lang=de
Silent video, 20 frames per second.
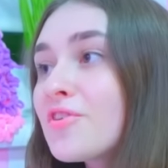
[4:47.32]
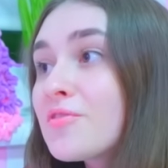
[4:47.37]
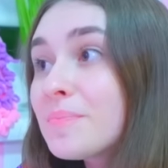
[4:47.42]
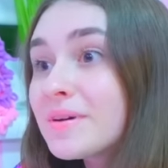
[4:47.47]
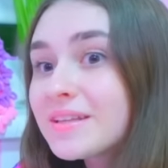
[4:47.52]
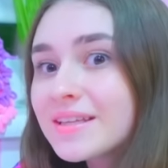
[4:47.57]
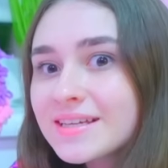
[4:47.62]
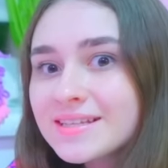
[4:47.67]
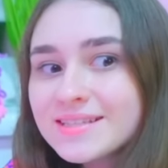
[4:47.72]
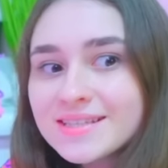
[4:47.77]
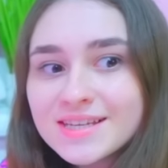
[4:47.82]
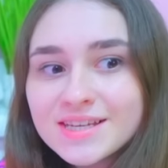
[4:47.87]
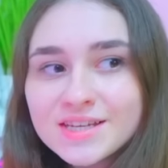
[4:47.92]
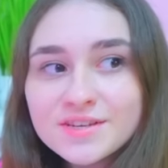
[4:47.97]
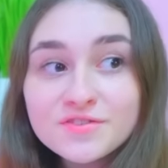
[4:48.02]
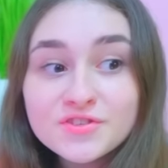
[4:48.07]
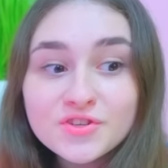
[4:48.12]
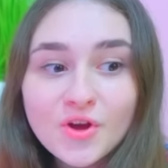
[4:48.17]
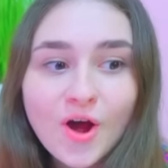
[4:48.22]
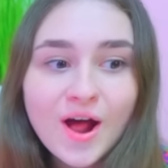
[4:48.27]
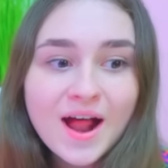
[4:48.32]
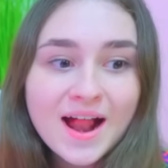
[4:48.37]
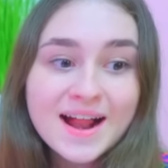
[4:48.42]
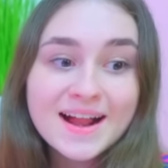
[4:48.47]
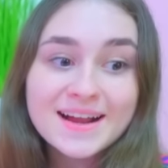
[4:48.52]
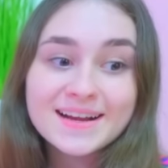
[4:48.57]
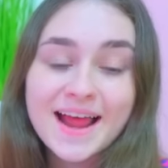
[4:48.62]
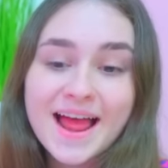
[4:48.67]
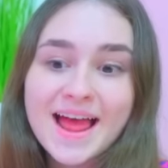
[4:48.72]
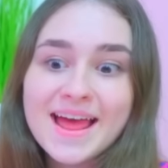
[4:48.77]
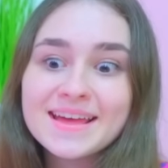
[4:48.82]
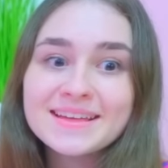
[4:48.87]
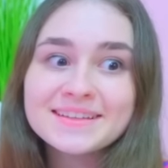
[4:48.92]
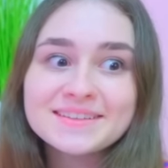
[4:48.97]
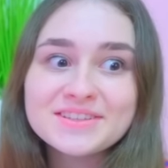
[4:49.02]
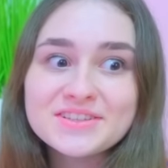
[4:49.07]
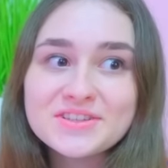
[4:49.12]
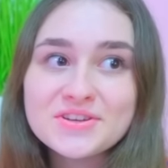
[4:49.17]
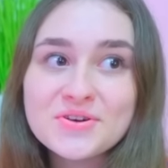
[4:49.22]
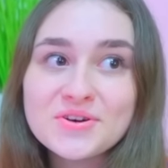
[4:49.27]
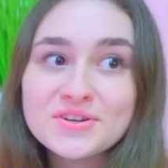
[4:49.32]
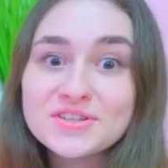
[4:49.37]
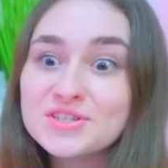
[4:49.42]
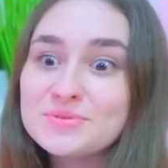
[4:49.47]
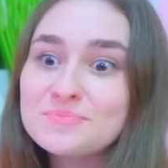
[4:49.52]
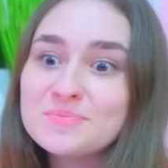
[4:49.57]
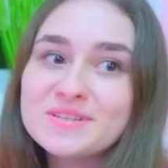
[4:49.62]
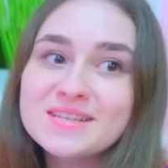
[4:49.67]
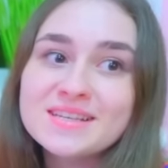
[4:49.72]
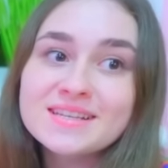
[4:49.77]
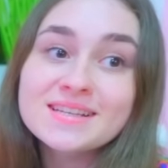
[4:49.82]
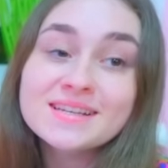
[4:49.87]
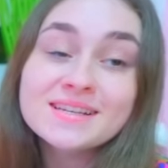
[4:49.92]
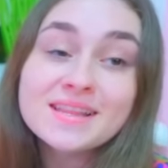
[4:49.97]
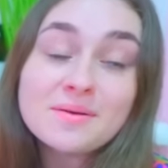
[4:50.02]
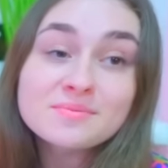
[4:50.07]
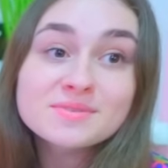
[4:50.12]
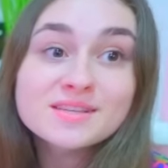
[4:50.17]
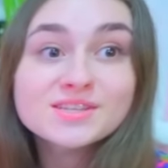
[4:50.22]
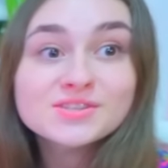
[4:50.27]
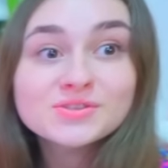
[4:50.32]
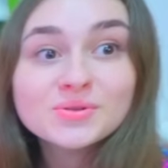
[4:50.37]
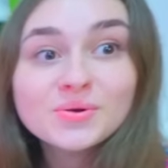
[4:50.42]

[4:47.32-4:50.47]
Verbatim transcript: wen kümmert's? Ryan, schließt du dich uns an? Na komm